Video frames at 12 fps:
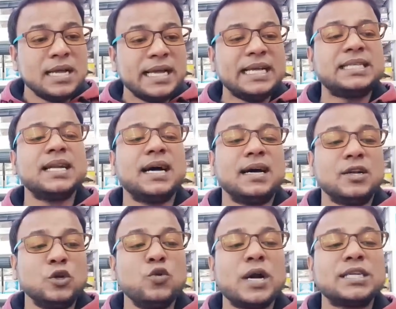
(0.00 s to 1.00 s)
এছাড়া
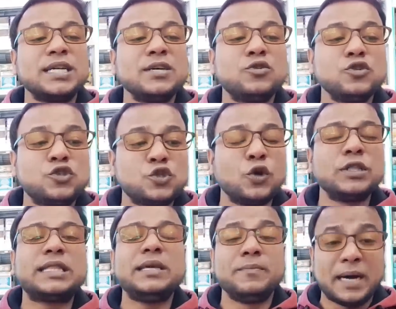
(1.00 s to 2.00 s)
লুকাশেঙ্কু
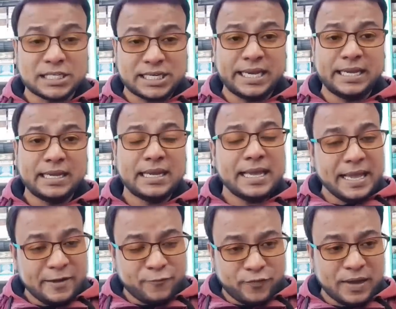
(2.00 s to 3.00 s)
চলতি মাসে
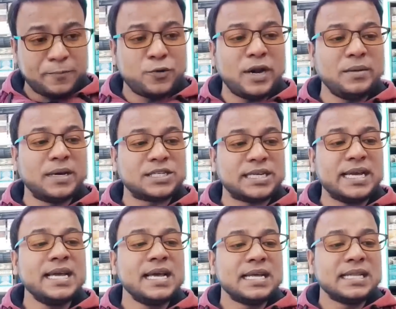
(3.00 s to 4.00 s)
এই ফেব্রুয়ারি মাসে
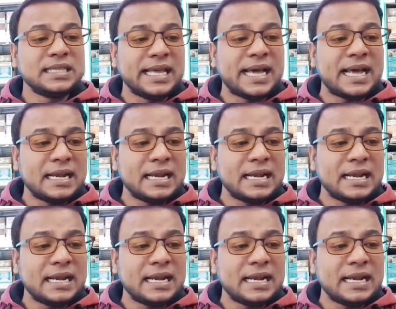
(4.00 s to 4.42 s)
দেড়